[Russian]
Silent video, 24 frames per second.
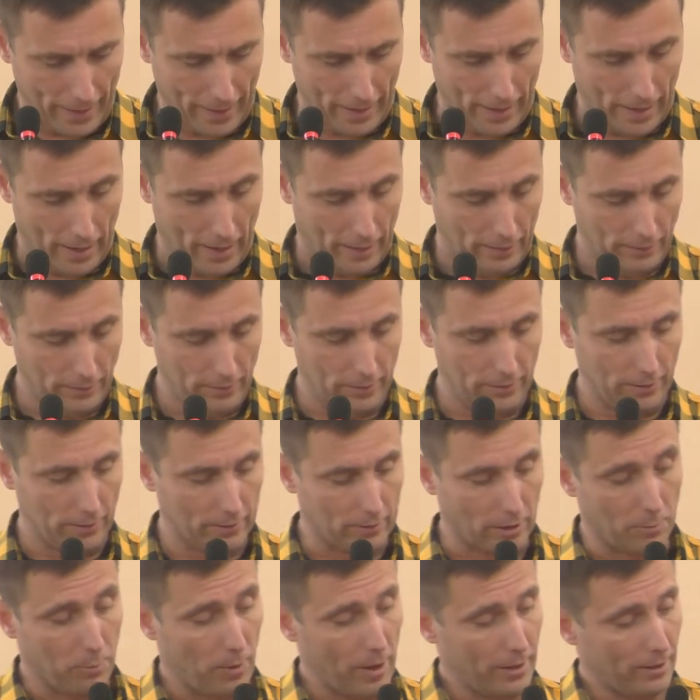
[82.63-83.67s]
Э, и
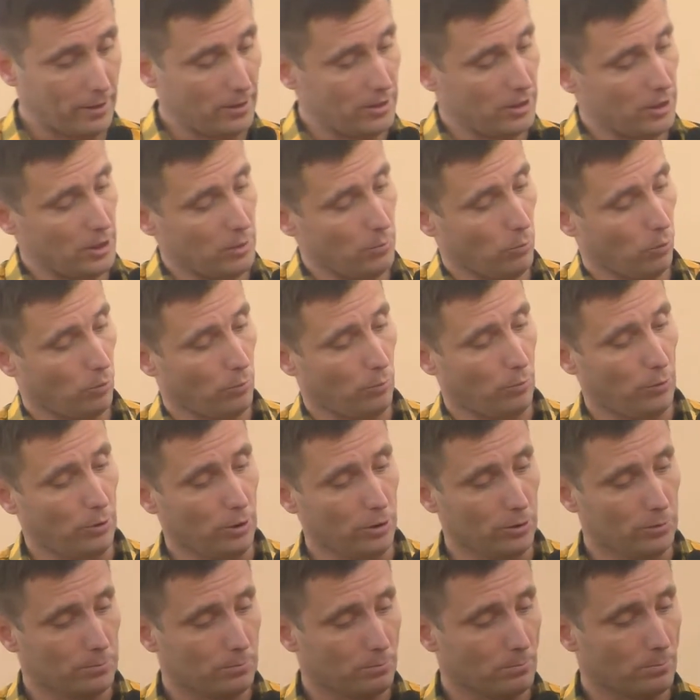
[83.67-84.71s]
этот парень, Тим, он
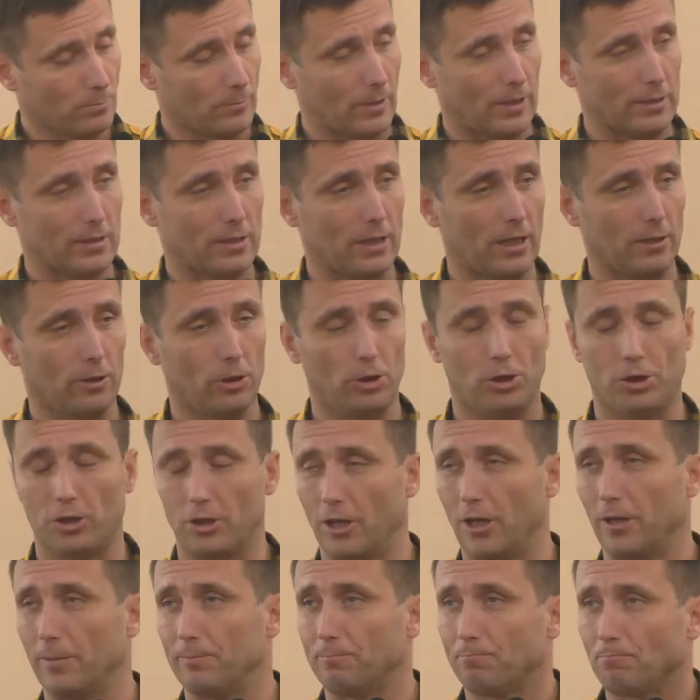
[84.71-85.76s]
был
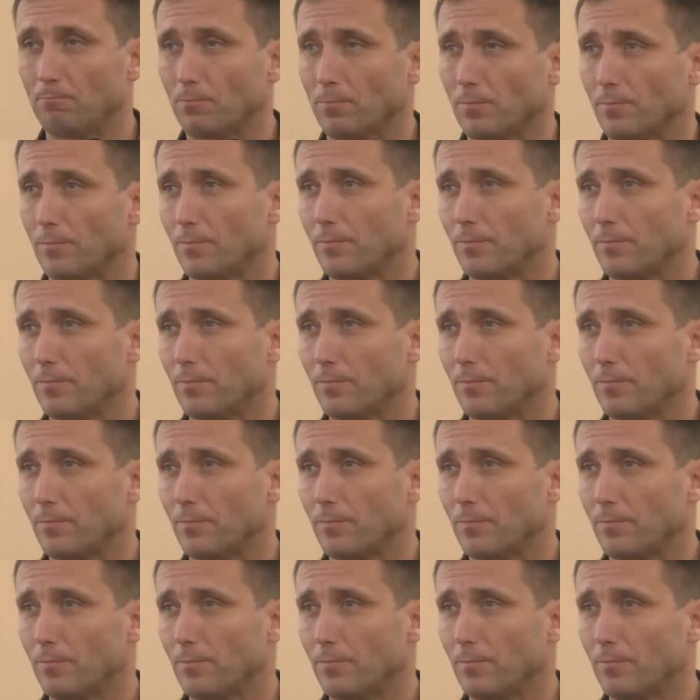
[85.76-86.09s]
достаточно